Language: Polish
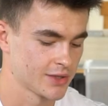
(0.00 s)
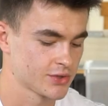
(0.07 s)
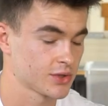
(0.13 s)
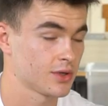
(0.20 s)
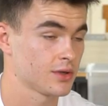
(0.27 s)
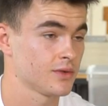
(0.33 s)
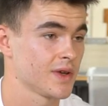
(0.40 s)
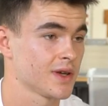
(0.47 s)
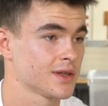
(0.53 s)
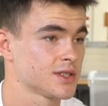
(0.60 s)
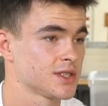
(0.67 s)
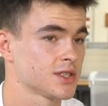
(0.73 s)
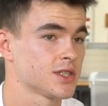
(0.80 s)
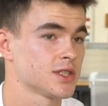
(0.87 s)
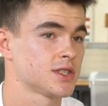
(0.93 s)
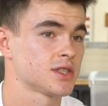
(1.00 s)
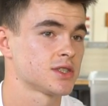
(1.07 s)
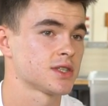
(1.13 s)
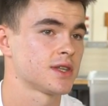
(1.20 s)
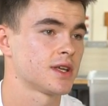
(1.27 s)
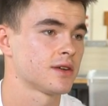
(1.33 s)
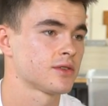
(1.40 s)
Aczkolwiek cieszę się,
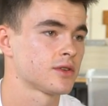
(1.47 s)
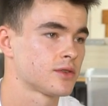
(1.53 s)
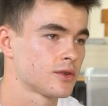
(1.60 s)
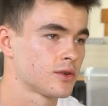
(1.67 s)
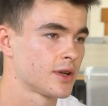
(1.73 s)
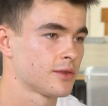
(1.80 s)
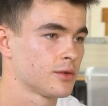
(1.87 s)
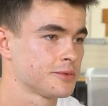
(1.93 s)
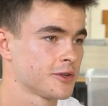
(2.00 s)
że teraz od okresu